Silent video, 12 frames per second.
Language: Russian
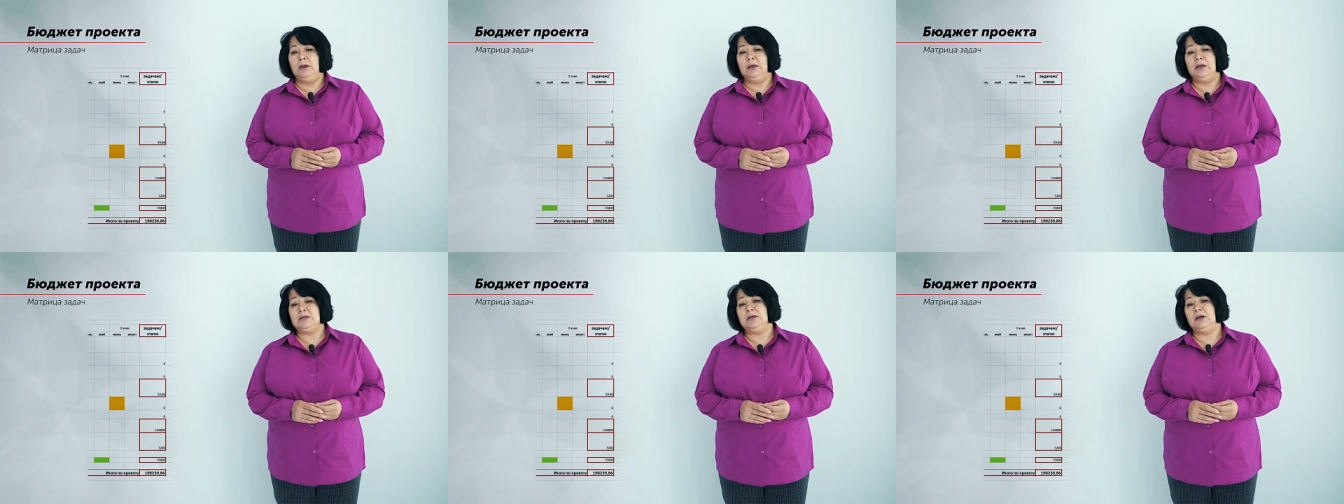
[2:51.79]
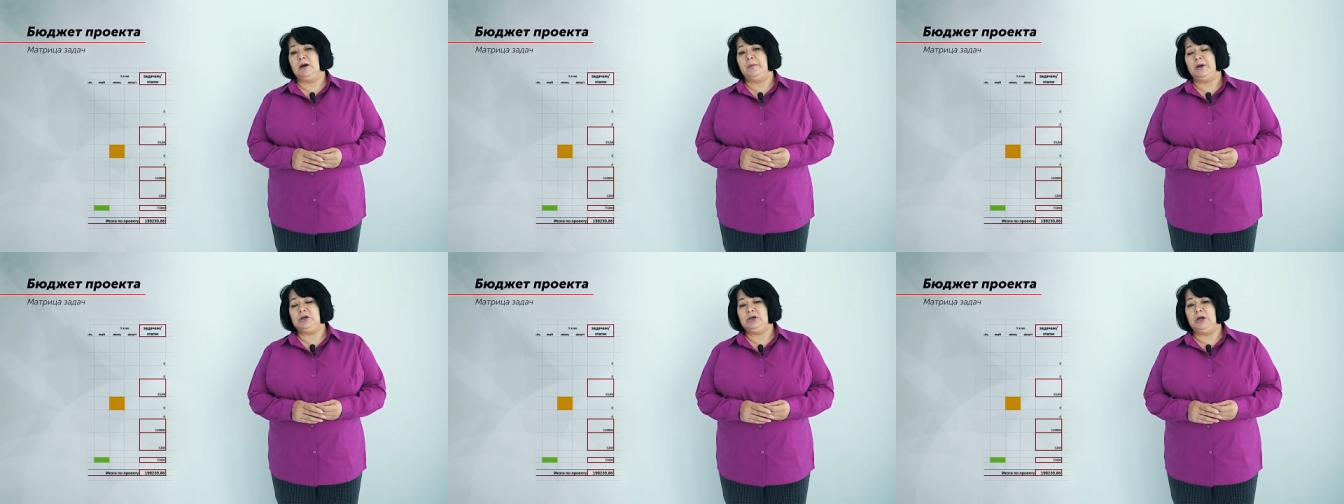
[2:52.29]
если
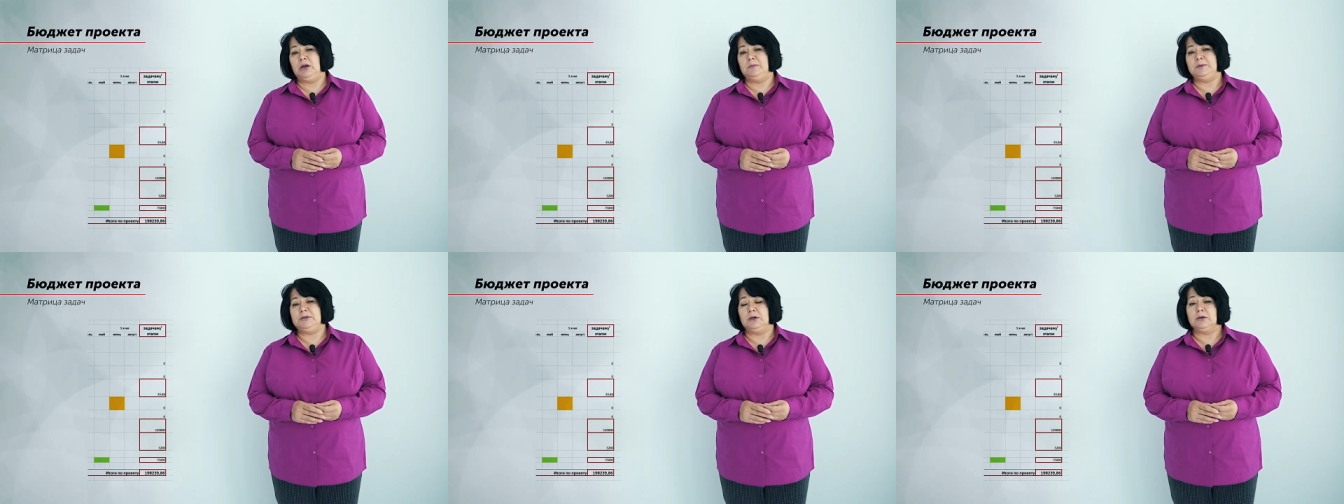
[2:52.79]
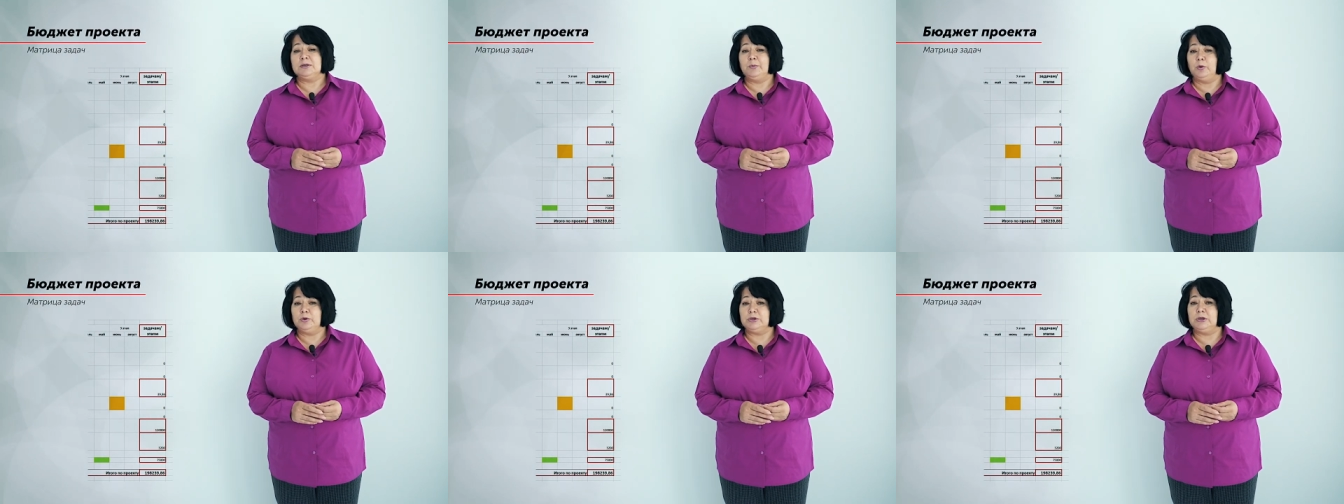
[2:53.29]
обращаемся к
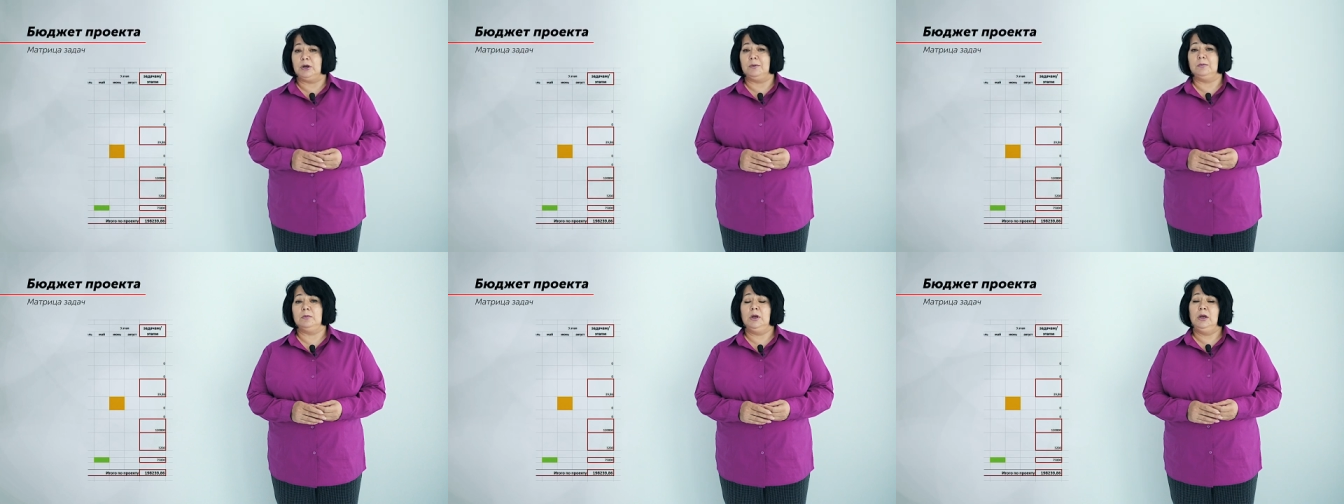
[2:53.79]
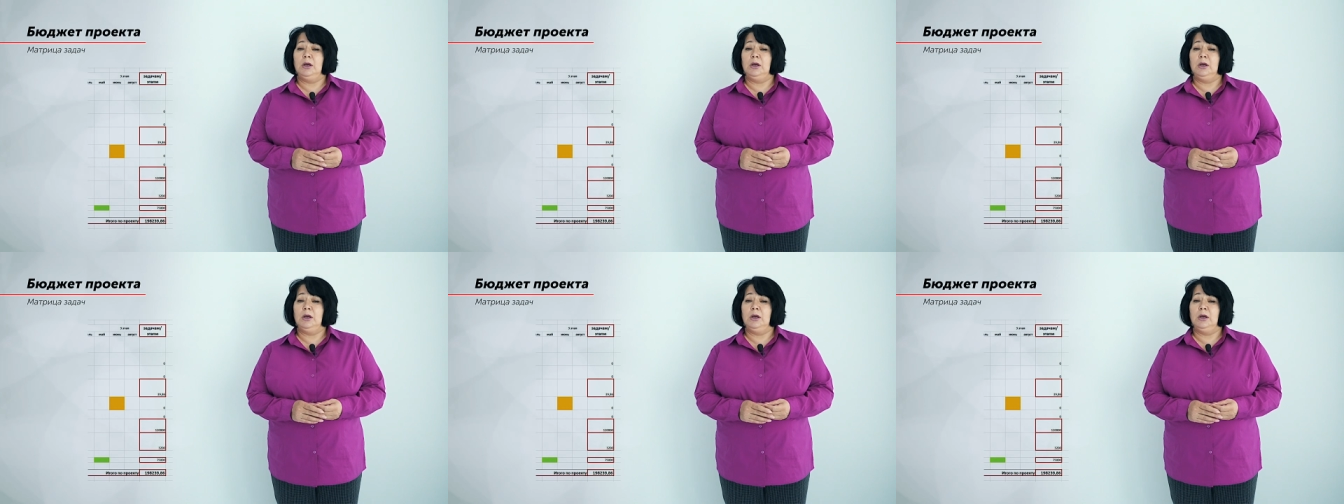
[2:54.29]
спонсорам,